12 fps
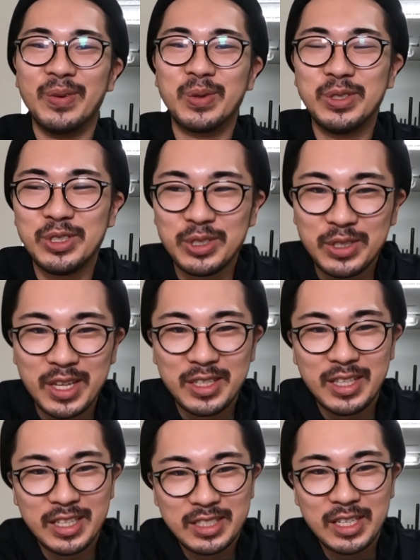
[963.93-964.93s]
69点
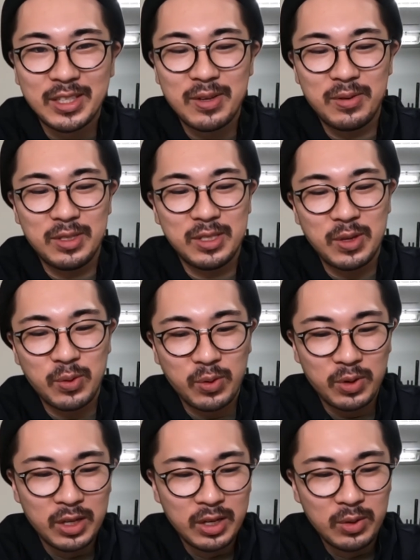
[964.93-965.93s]
になっちゃってるんですけど
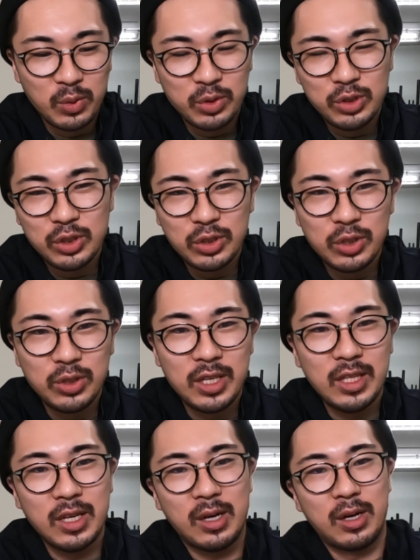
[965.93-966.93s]
69
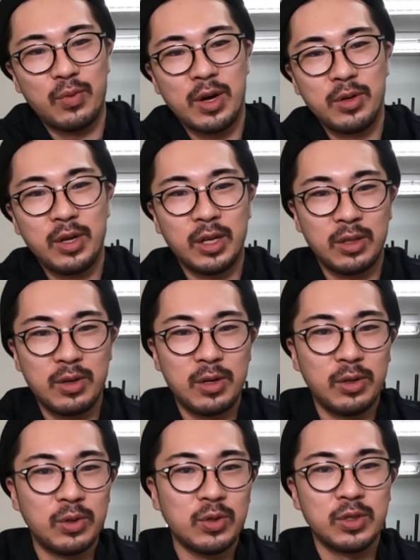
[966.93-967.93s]
点だから悪いかって言わ
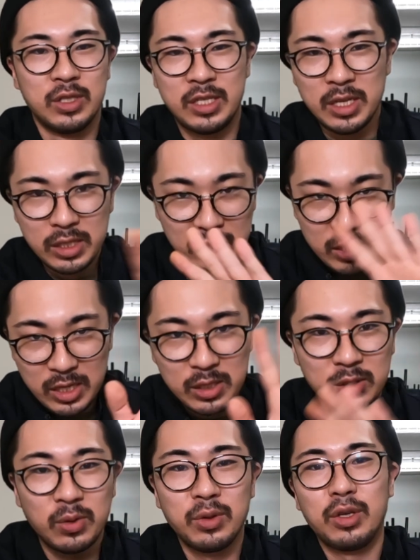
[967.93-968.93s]
れると全
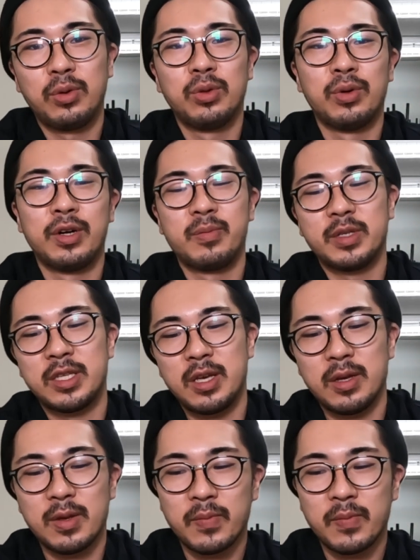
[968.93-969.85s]
然そんなことはありません